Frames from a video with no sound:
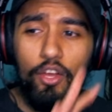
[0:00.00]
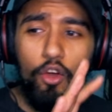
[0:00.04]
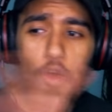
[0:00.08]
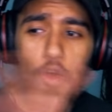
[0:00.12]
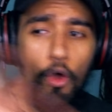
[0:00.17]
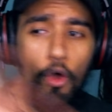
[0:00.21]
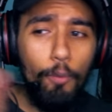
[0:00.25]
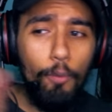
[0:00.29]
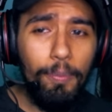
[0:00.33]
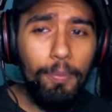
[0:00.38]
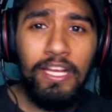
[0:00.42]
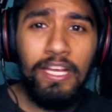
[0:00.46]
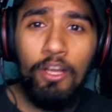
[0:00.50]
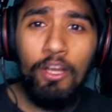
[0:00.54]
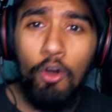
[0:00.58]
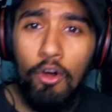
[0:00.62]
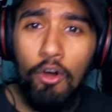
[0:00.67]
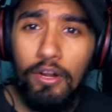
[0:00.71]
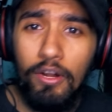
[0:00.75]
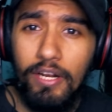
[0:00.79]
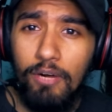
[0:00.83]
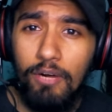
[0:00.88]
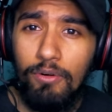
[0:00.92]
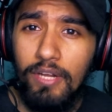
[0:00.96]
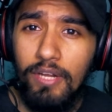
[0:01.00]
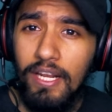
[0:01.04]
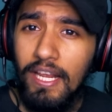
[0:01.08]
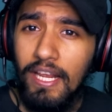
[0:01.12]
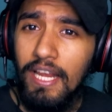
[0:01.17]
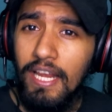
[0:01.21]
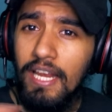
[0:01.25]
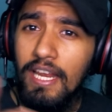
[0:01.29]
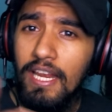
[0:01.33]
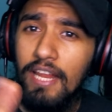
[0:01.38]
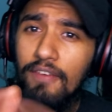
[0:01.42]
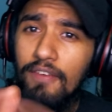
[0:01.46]
ओपनिंग ऑलराउंडर है
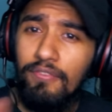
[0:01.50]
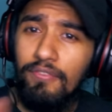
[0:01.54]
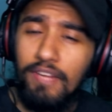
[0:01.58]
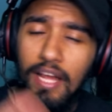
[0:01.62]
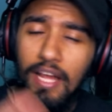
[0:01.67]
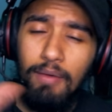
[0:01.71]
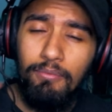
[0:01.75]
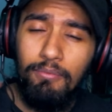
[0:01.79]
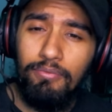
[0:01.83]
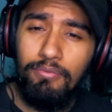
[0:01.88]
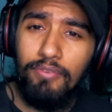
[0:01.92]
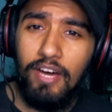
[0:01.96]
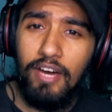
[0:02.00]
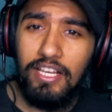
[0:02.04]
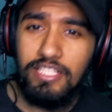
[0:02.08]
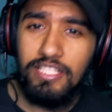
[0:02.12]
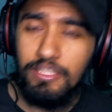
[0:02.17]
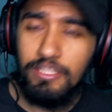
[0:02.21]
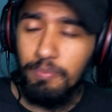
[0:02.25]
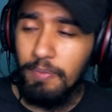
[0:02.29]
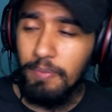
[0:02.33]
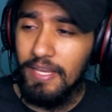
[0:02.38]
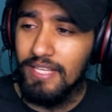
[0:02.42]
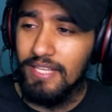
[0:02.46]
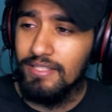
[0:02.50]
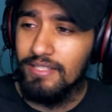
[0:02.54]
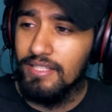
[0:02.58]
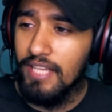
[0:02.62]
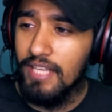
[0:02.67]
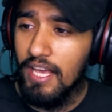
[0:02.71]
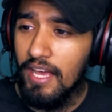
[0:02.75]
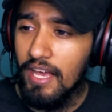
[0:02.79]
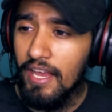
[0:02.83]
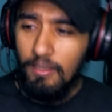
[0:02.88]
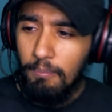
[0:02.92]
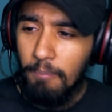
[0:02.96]
लेफ्ट आर्म फास्ट पेस
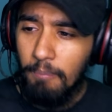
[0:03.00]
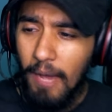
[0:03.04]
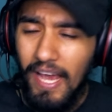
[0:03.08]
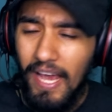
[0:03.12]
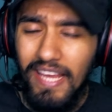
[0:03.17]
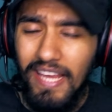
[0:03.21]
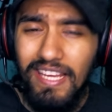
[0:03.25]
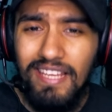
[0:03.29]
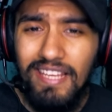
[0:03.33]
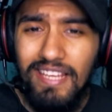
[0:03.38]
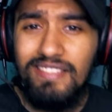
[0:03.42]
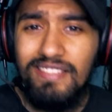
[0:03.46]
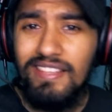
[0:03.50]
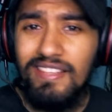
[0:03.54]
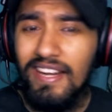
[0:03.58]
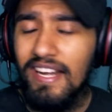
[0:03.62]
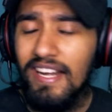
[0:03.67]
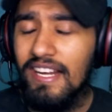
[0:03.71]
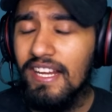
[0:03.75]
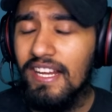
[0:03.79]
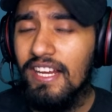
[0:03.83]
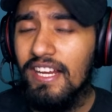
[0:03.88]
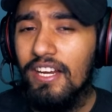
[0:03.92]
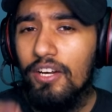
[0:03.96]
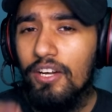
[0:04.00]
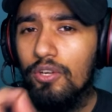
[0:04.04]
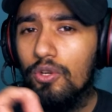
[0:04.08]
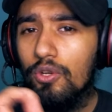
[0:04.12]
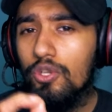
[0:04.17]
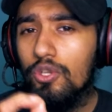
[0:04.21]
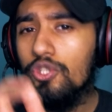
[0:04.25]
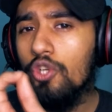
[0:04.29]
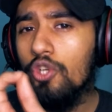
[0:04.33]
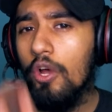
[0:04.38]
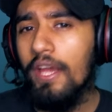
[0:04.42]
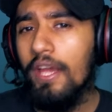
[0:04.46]
दिया है भाई इज रेडी टू
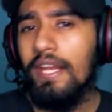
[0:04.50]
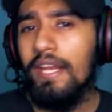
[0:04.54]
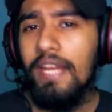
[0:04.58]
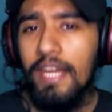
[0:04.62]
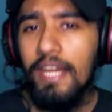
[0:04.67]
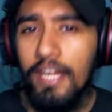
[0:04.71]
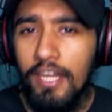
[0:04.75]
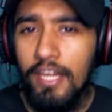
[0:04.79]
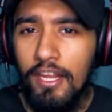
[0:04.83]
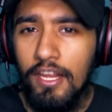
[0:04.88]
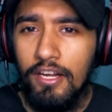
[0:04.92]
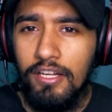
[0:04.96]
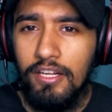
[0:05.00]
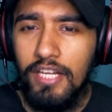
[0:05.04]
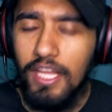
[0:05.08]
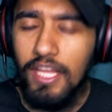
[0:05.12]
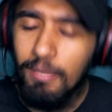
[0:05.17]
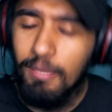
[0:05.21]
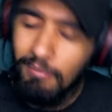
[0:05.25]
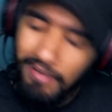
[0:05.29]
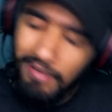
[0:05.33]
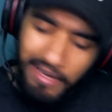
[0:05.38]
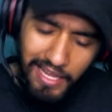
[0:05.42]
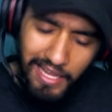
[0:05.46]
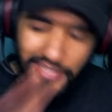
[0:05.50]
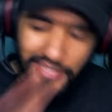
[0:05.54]
ज्वाइन इंडियन टीम लेट्स